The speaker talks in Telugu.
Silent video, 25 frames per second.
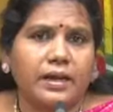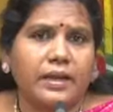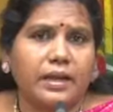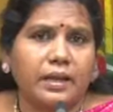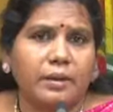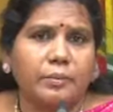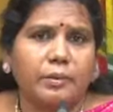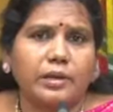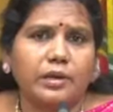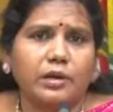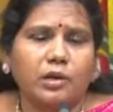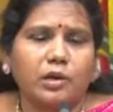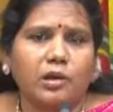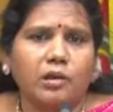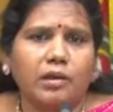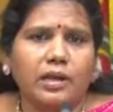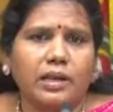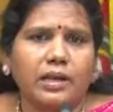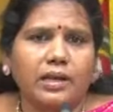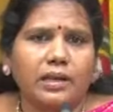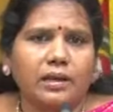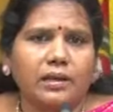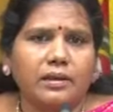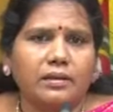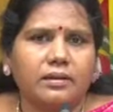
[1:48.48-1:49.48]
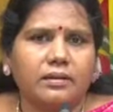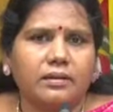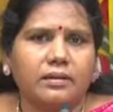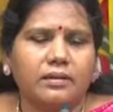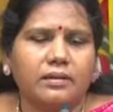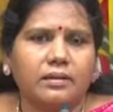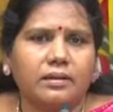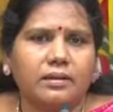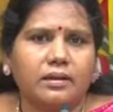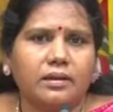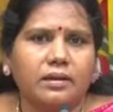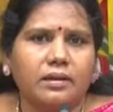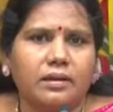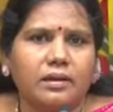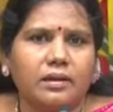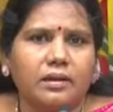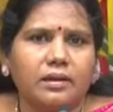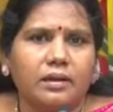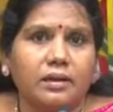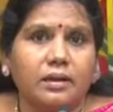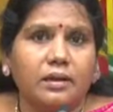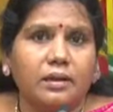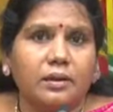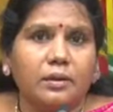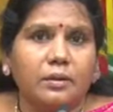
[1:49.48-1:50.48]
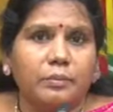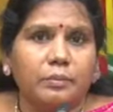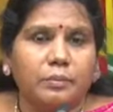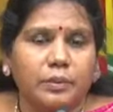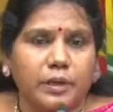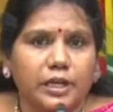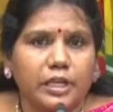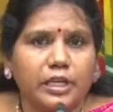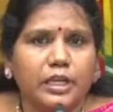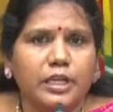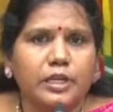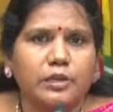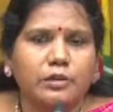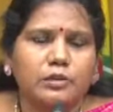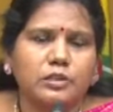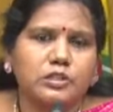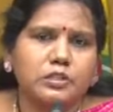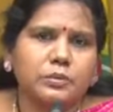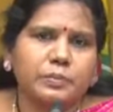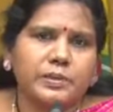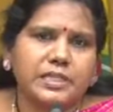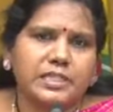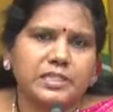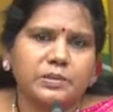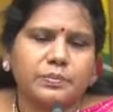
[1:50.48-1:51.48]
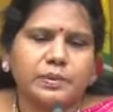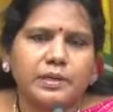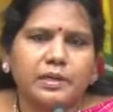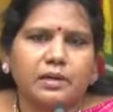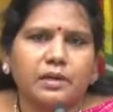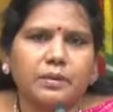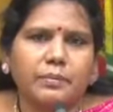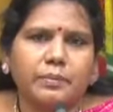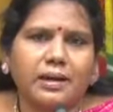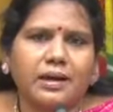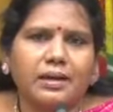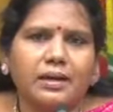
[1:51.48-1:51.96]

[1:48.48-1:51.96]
అంటే ఏమనుకోవాలి మీరు ఈరోజు ప్రెస్ మీట్లో